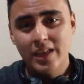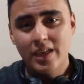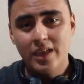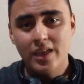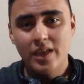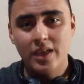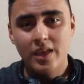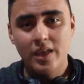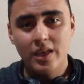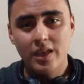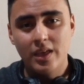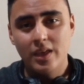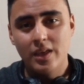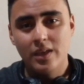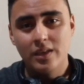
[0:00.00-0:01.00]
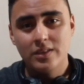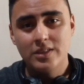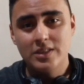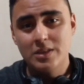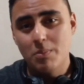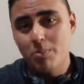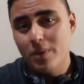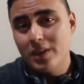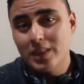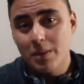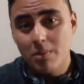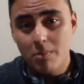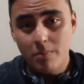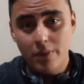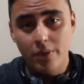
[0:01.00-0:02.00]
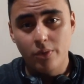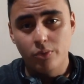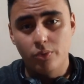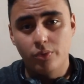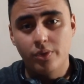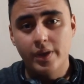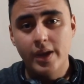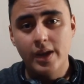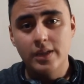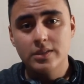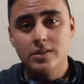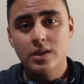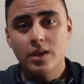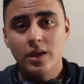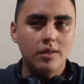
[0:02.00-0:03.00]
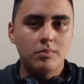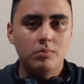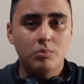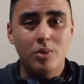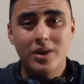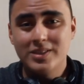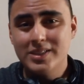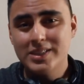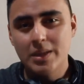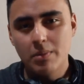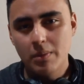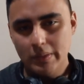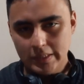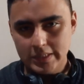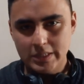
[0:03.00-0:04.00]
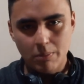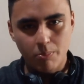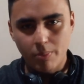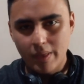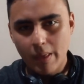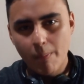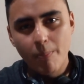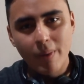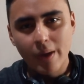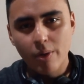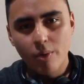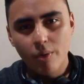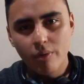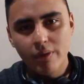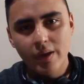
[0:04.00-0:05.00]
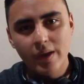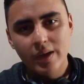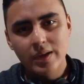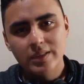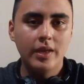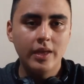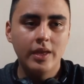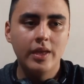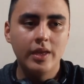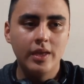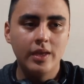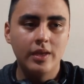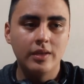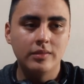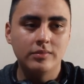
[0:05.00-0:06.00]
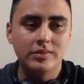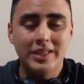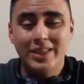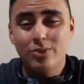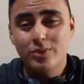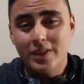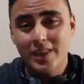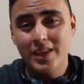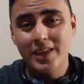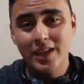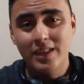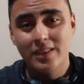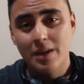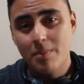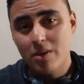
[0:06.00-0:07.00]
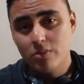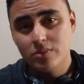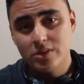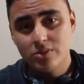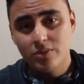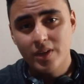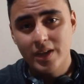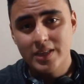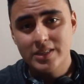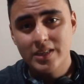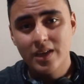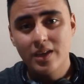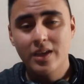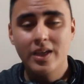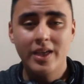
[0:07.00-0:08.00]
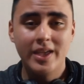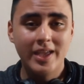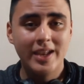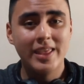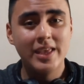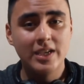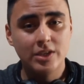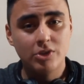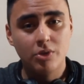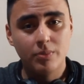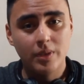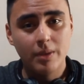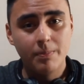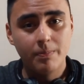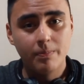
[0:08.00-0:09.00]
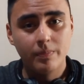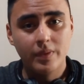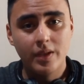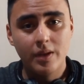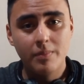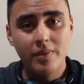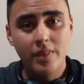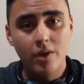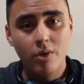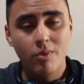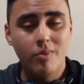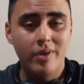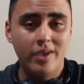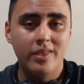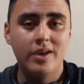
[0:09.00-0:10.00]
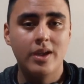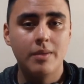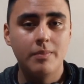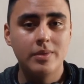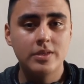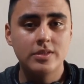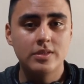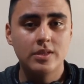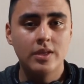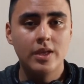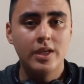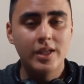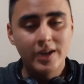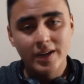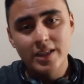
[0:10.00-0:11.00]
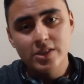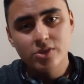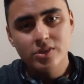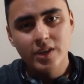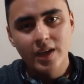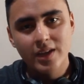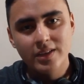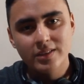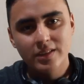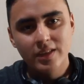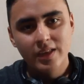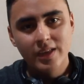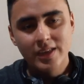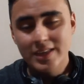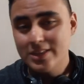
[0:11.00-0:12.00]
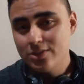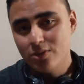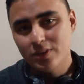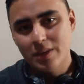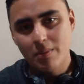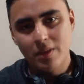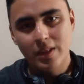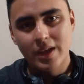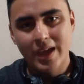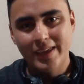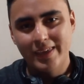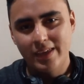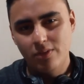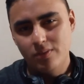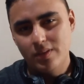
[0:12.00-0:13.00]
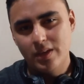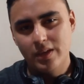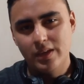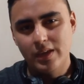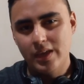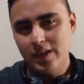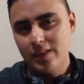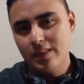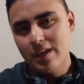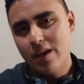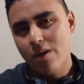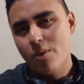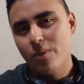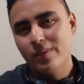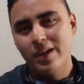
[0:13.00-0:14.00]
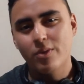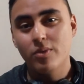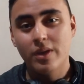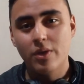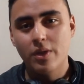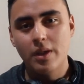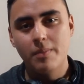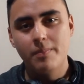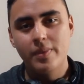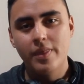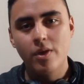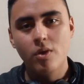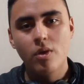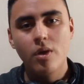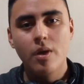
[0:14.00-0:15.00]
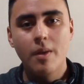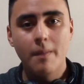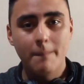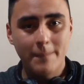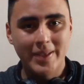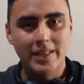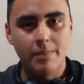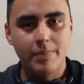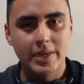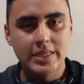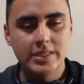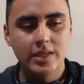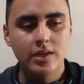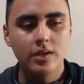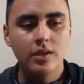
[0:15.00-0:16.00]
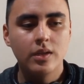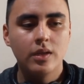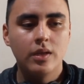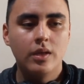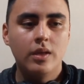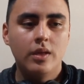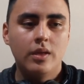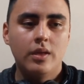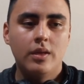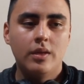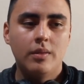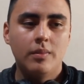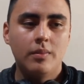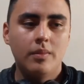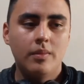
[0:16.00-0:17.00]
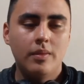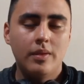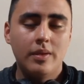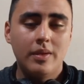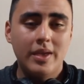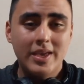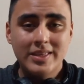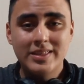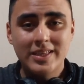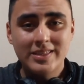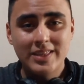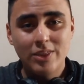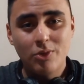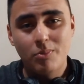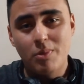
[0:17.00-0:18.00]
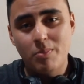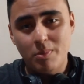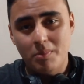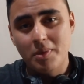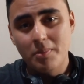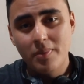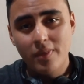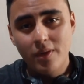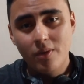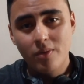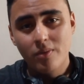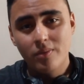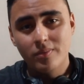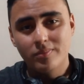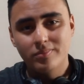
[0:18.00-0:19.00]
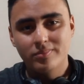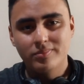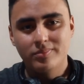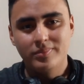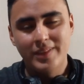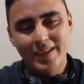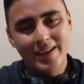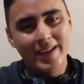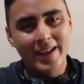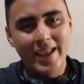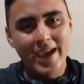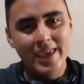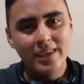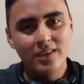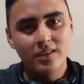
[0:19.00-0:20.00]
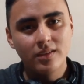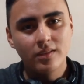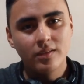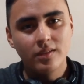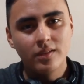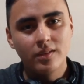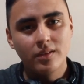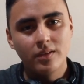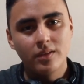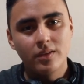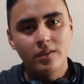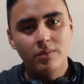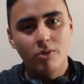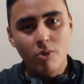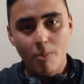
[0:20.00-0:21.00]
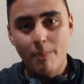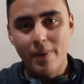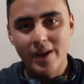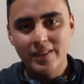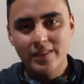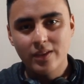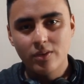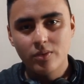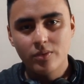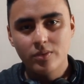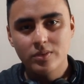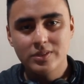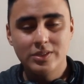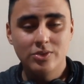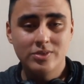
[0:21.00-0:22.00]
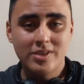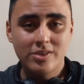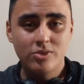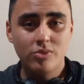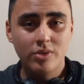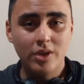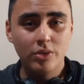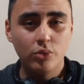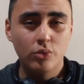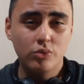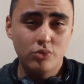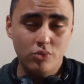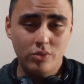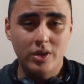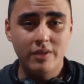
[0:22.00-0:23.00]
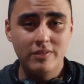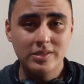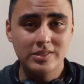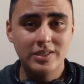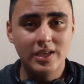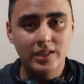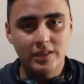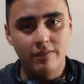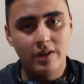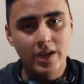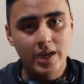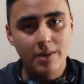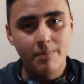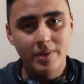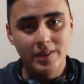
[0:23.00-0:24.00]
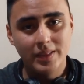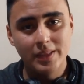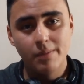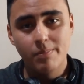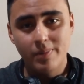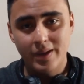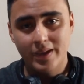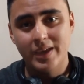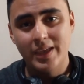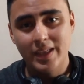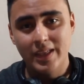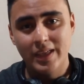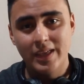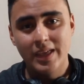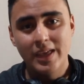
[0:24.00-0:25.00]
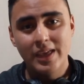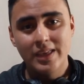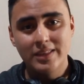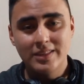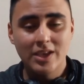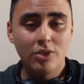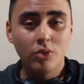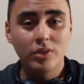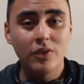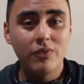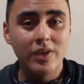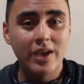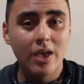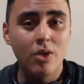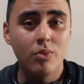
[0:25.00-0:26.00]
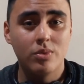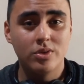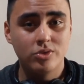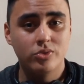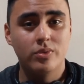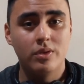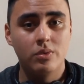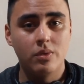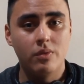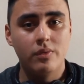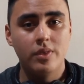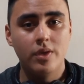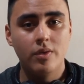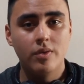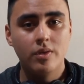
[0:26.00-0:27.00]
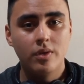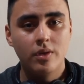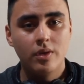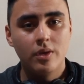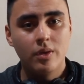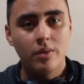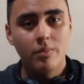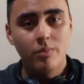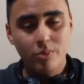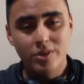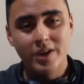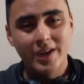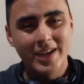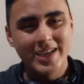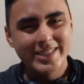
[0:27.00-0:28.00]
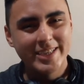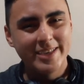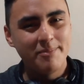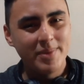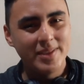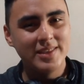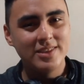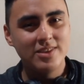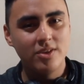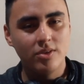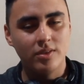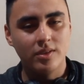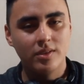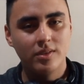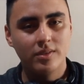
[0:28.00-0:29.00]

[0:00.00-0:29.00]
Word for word: Eh, si se puede también videos tutoriales. Voy a hacer también, si se puede, parodias. Eh, si ustedes quieren darme alguna sugerencia, en la descripción del, del video voy a dejar mis redes sociales y si no también aquí en una esquina o en algún lado del video van a aparecer. Este ha sido mi primer video, denle like, compártanlo, si no se han suscrito, suscríbanse y activen la campanita para que sean notificados cuando suba el nuevo video. Muchas gracias, bendiciones.